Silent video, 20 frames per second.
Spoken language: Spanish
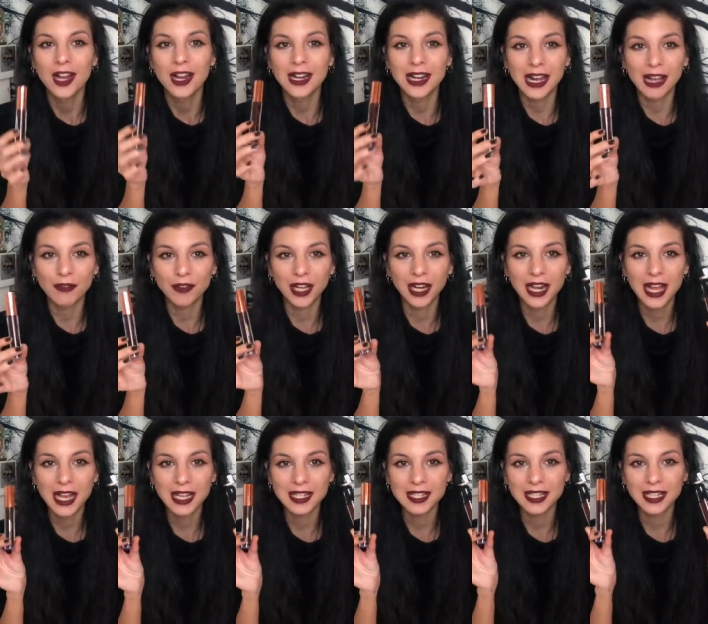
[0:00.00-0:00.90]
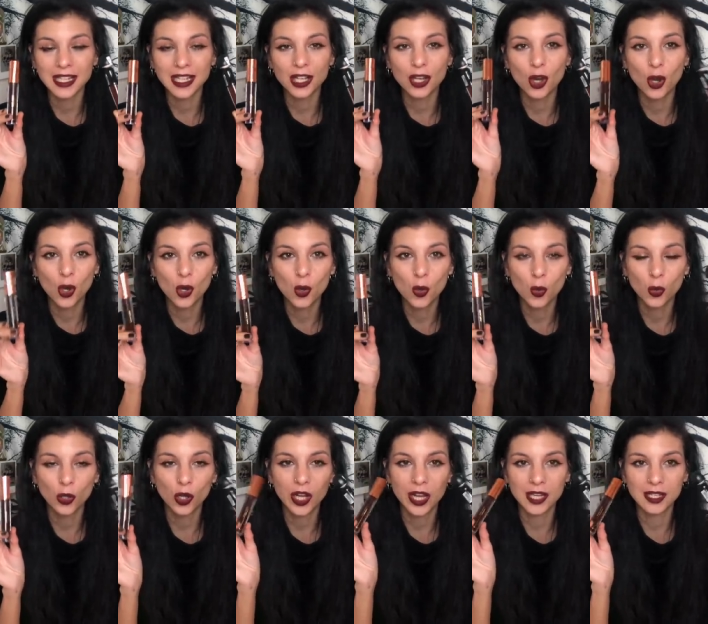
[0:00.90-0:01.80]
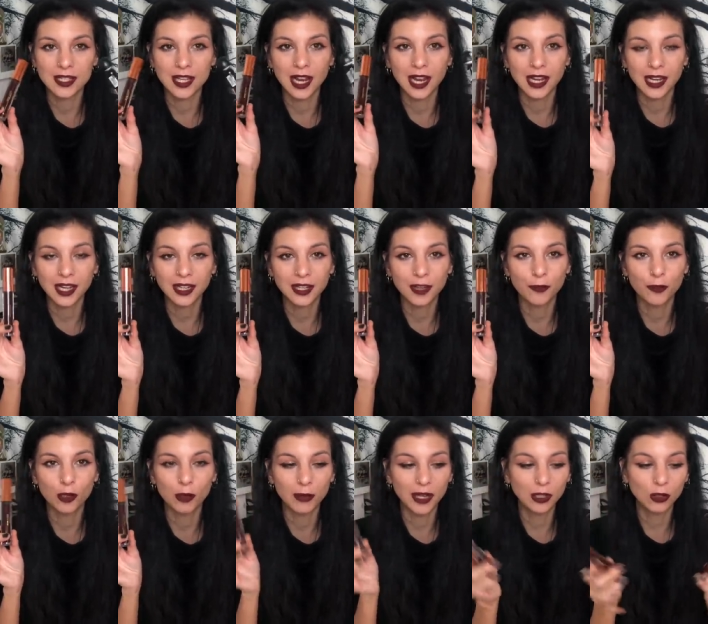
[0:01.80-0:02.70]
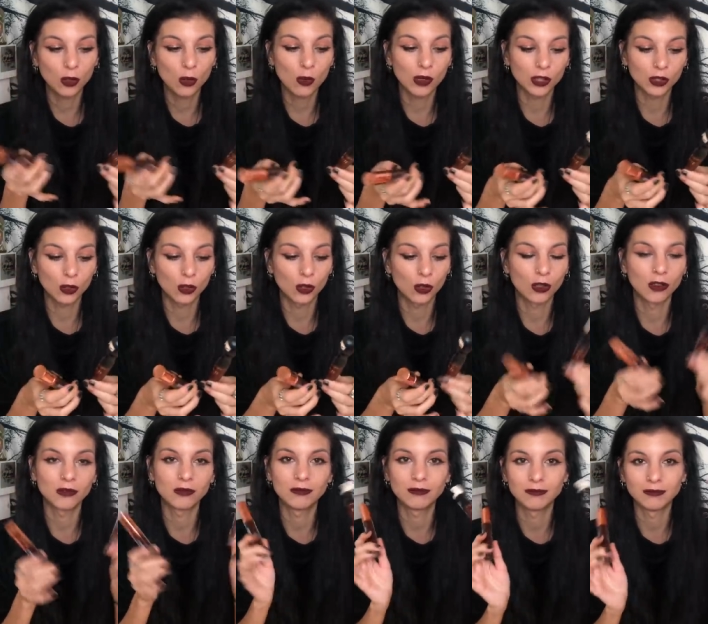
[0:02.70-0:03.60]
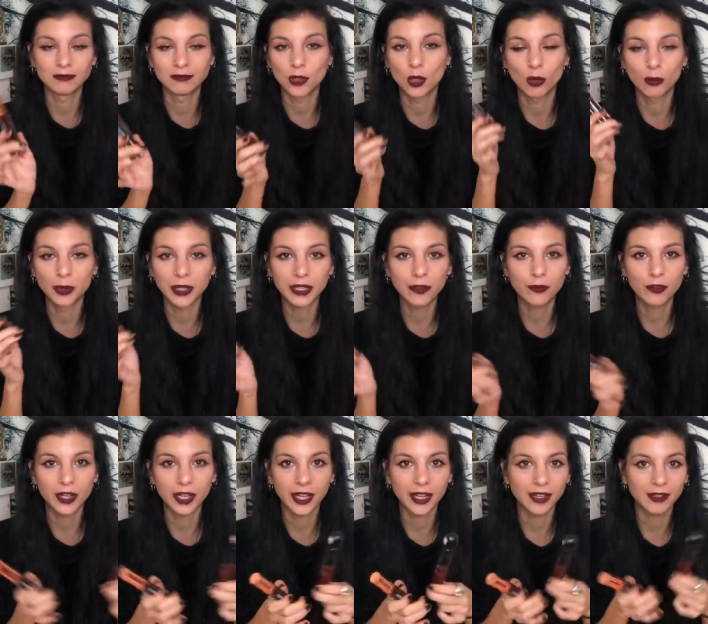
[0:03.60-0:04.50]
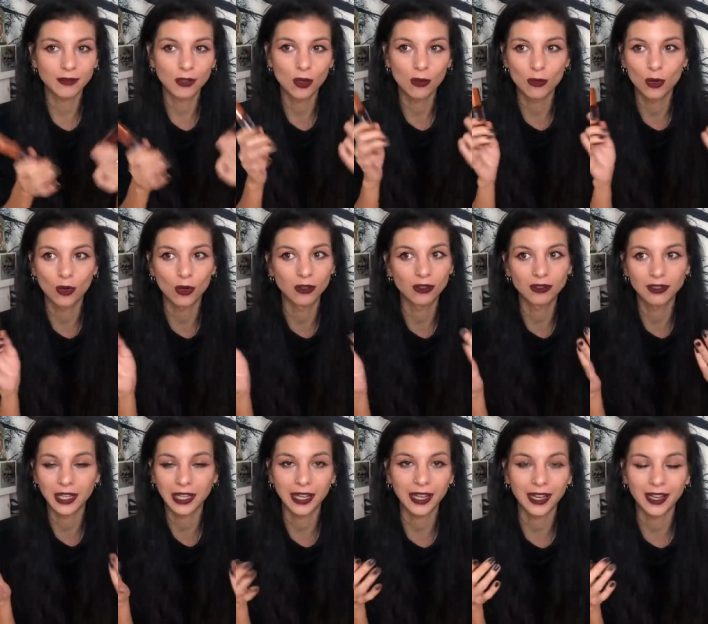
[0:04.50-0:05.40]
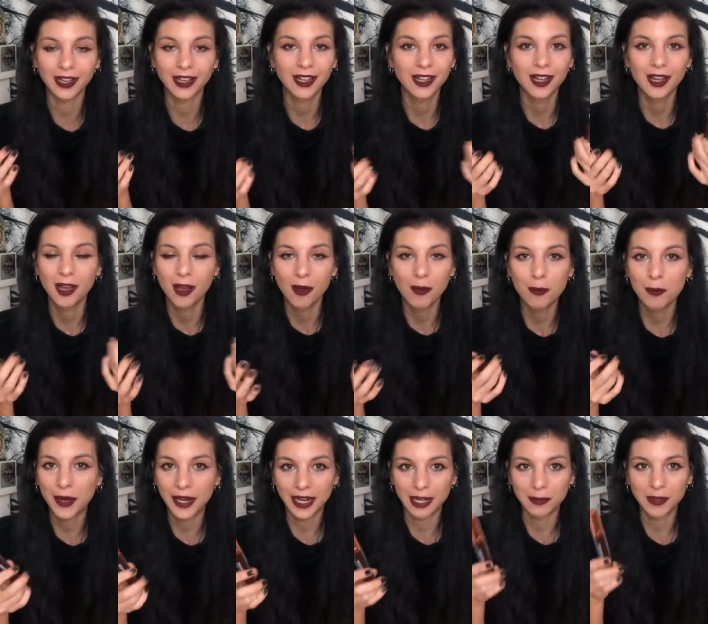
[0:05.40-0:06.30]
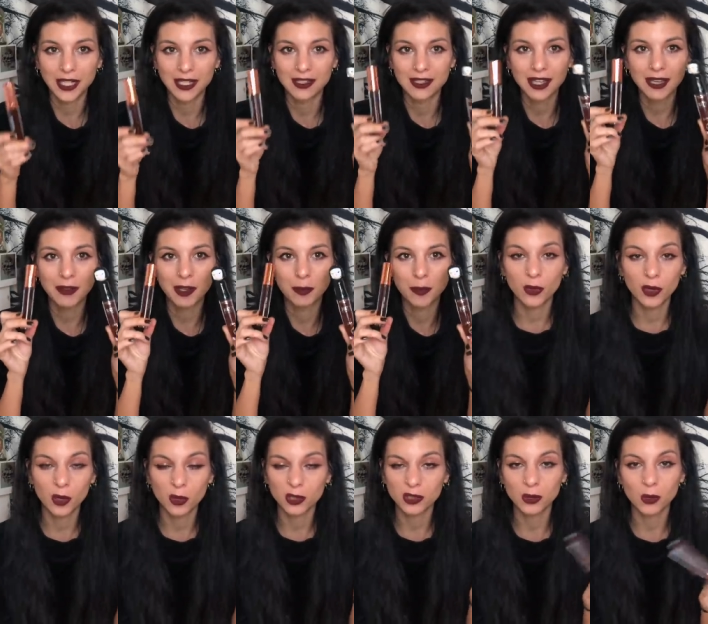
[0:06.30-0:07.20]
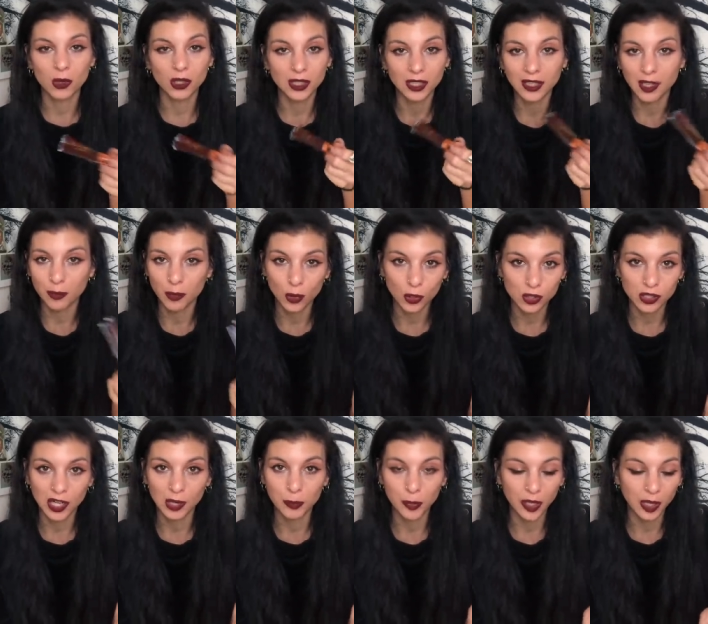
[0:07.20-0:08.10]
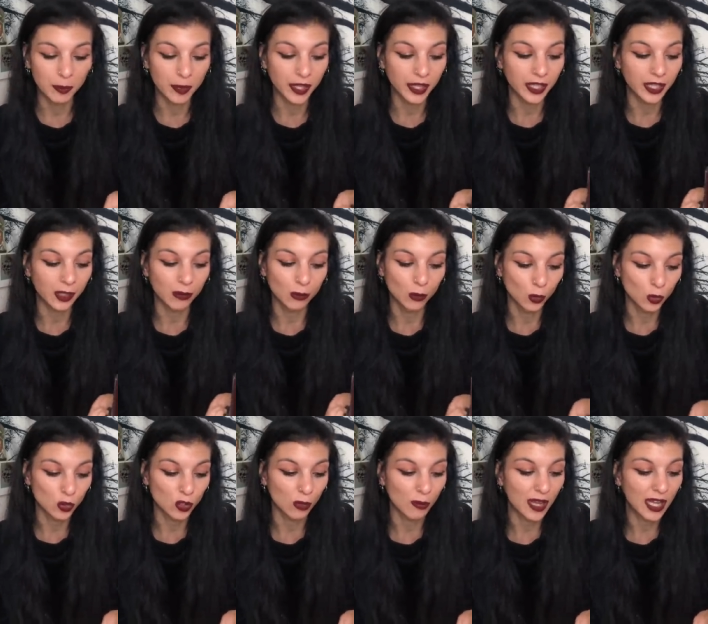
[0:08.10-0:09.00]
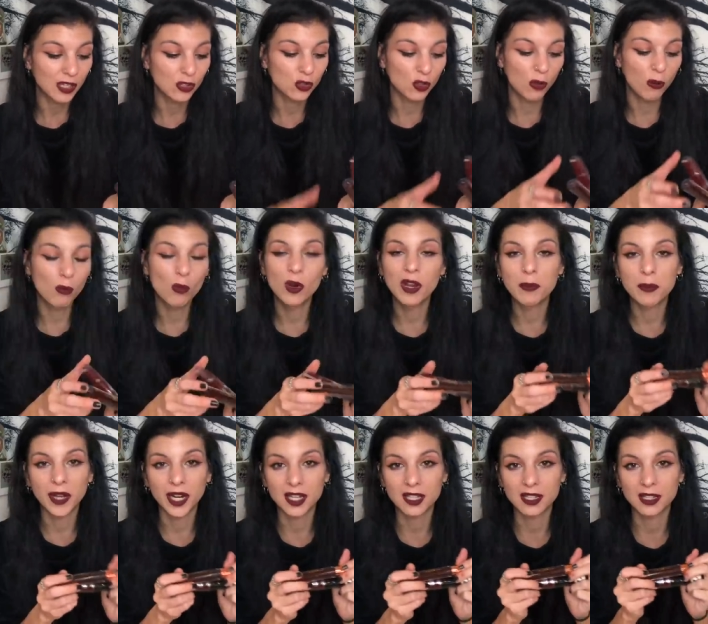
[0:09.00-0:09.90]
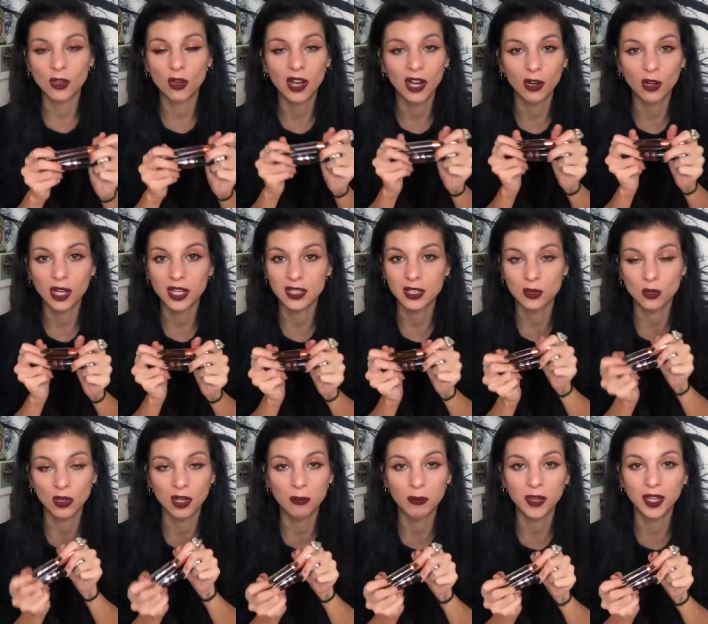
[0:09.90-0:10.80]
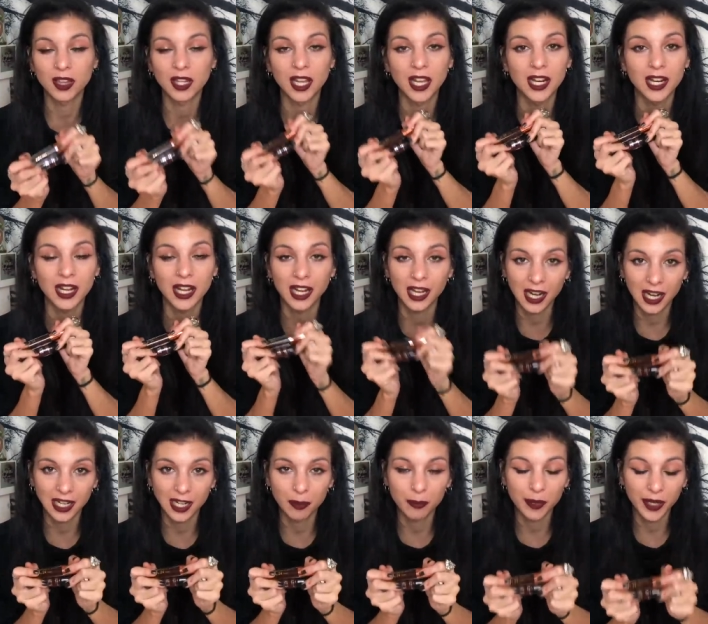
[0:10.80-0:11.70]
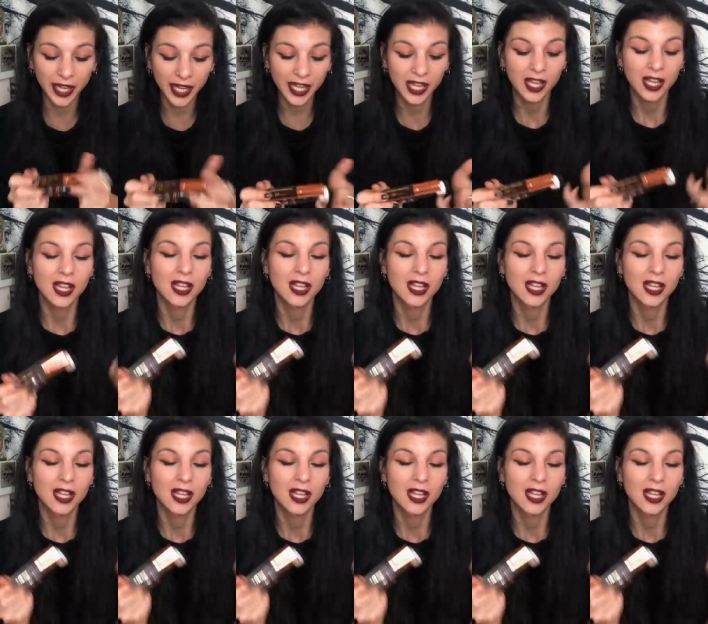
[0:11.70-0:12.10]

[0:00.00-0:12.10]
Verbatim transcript: labiales así oscuros que sean en este formato y cuando mm, lo vi fue como... Eh, para mí, ¿sabes? unos 50 tampoco se les puede pedir mucho más, son muy parecidos a los que se suelen vender en Aliexpress,